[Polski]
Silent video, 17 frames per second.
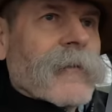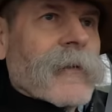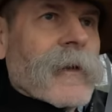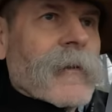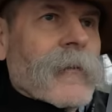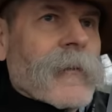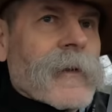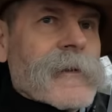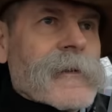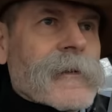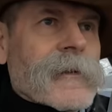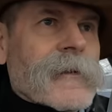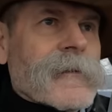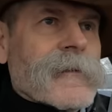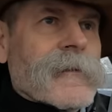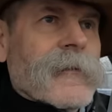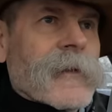W każdym
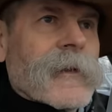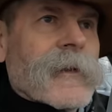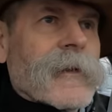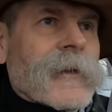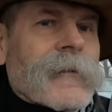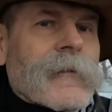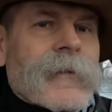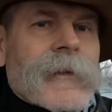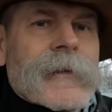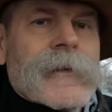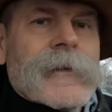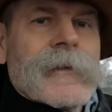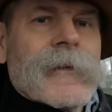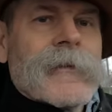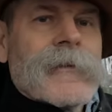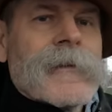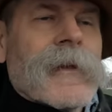razie zwykle
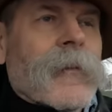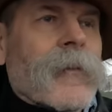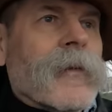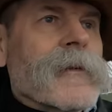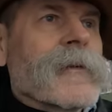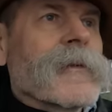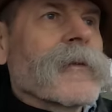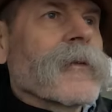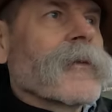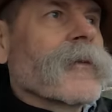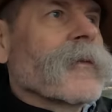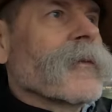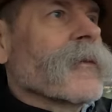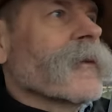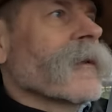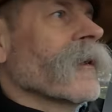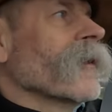właśnie już na początku
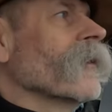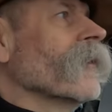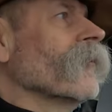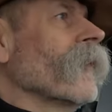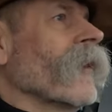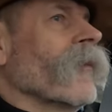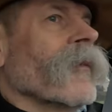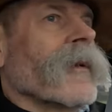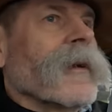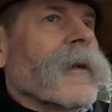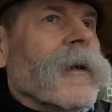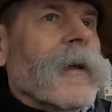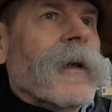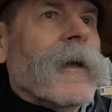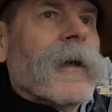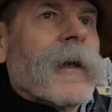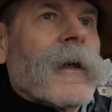lutego mamy
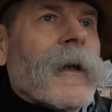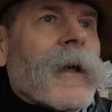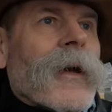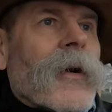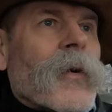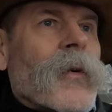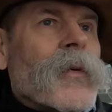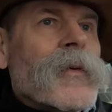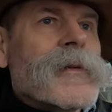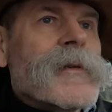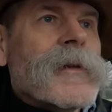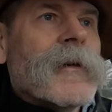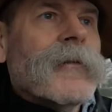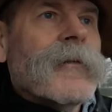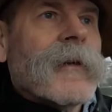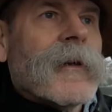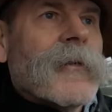
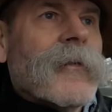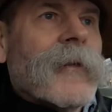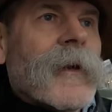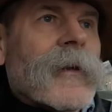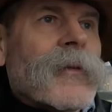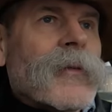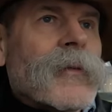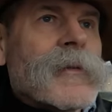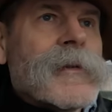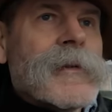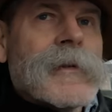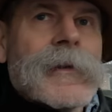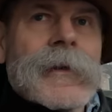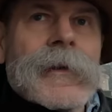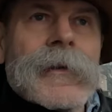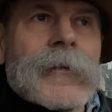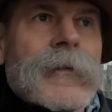różowe
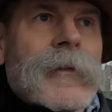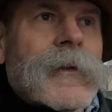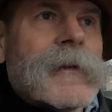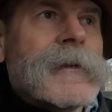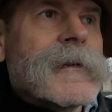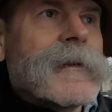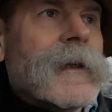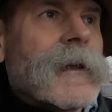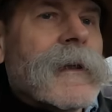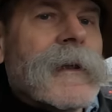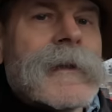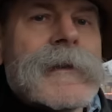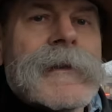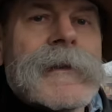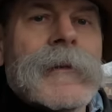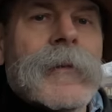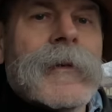kwiatuszki, więc
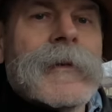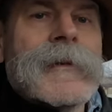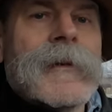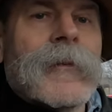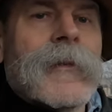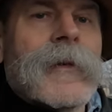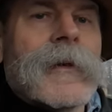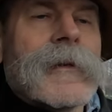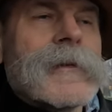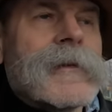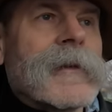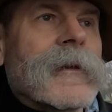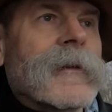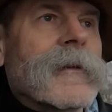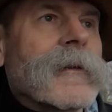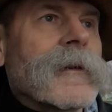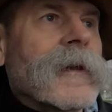zaraz się będziemy
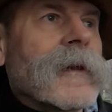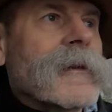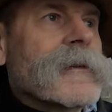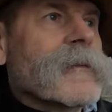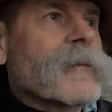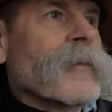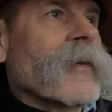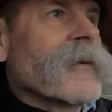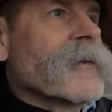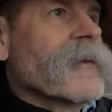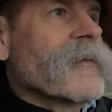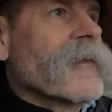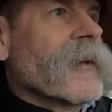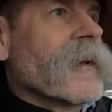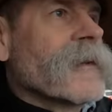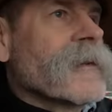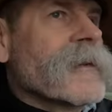rozglądać po
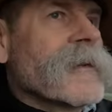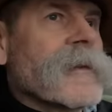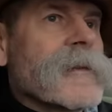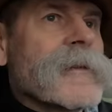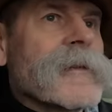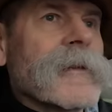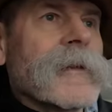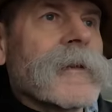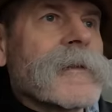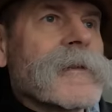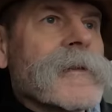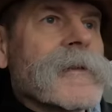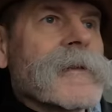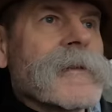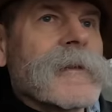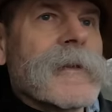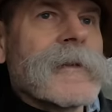świecie, czy ich
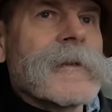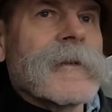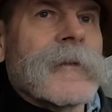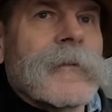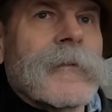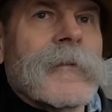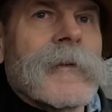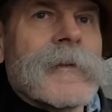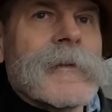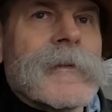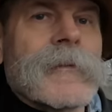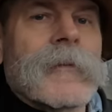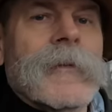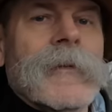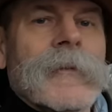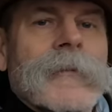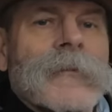gdzieś nie zauważymy.